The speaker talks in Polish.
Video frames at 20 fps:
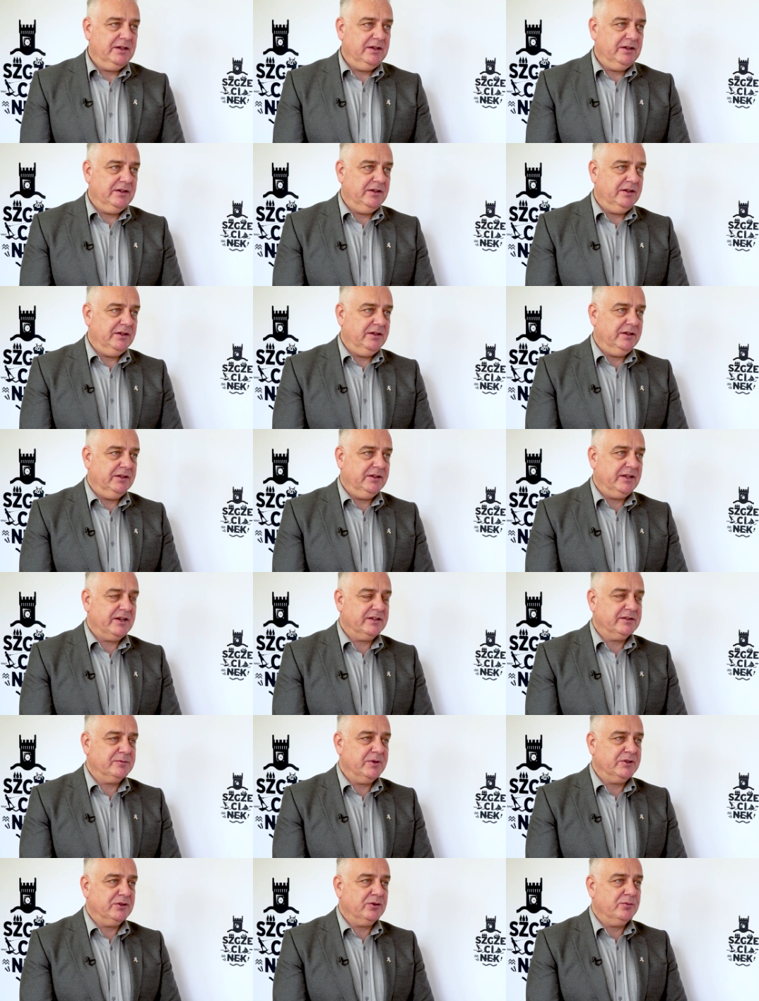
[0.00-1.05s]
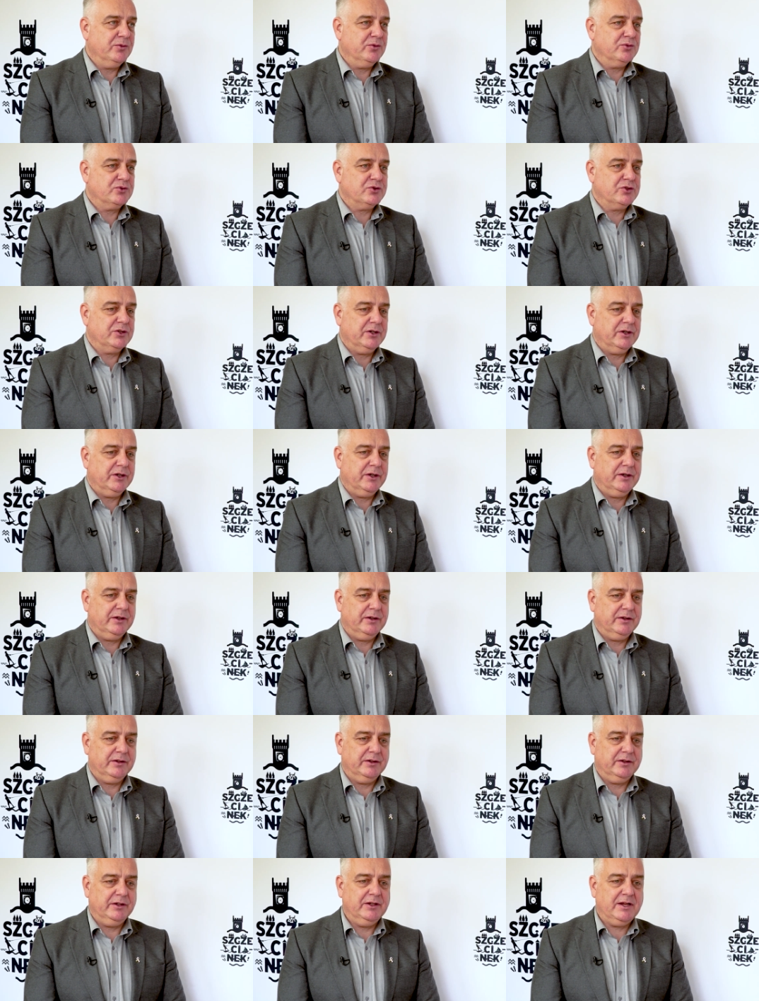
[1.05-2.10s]
i, i teraz będą już e,
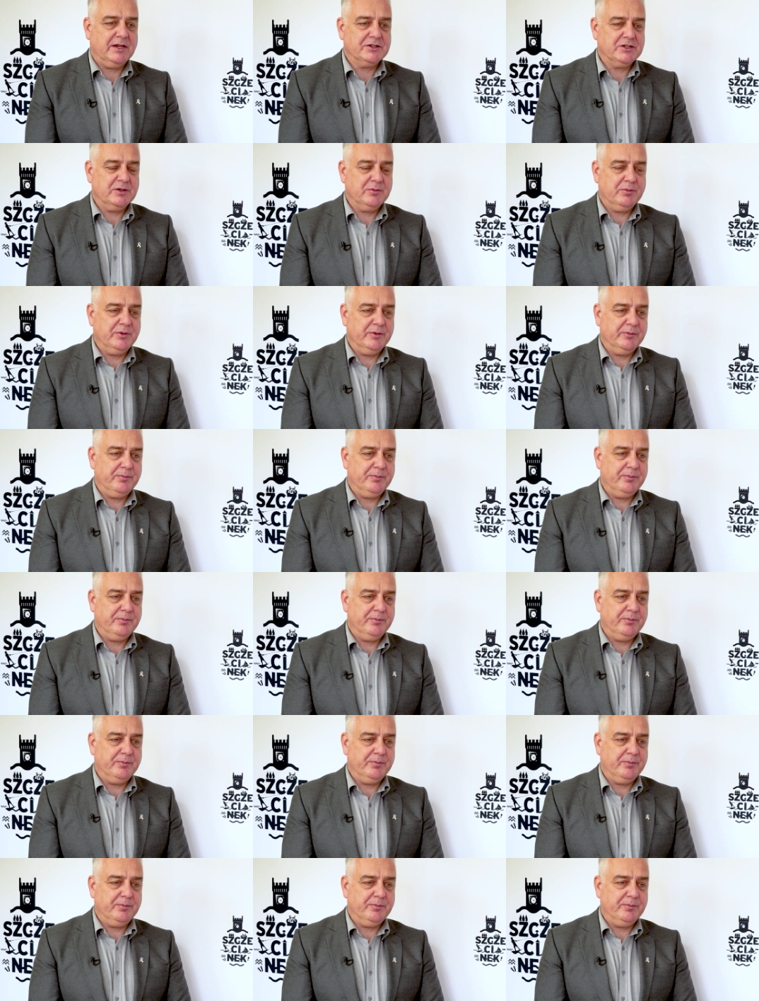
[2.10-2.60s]
inaczej